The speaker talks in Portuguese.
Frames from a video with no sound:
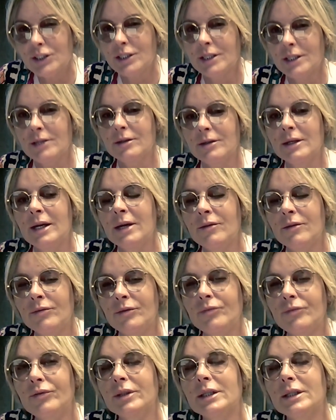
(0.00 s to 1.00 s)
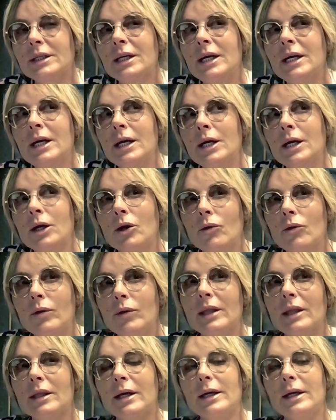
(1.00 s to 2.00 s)
e a viver com a
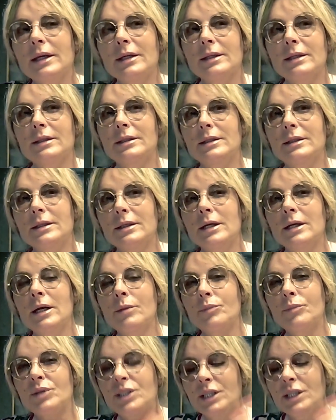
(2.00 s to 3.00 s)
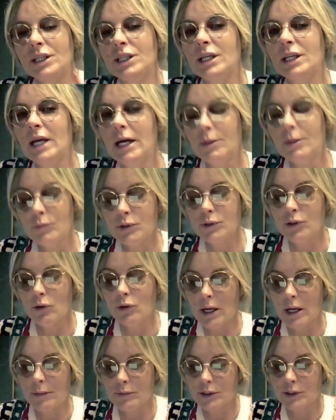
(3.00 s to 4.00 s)
ideia de prestigiarmos e
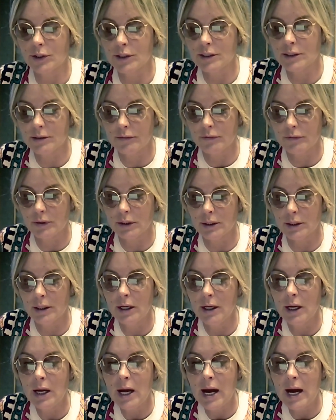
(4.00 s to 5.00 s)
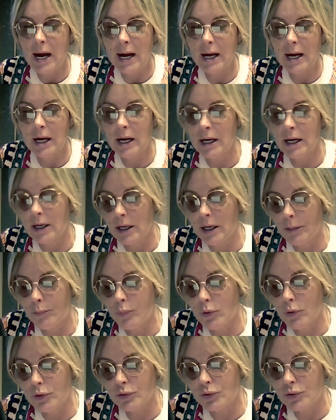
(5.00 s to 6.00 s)
honrarmos a nossa vida. Há
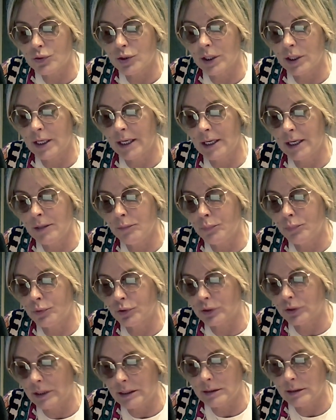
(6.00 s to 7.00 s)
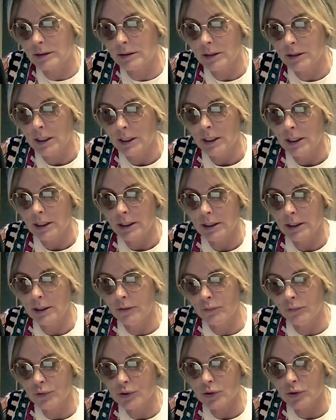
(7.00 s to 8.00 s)
pontos que era importante, eh,
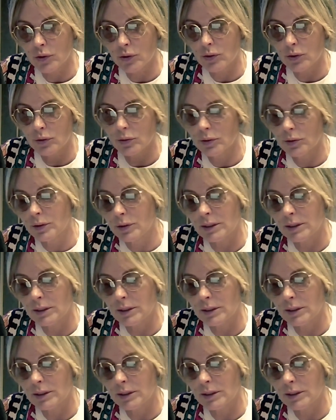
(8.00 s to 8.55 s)
vou só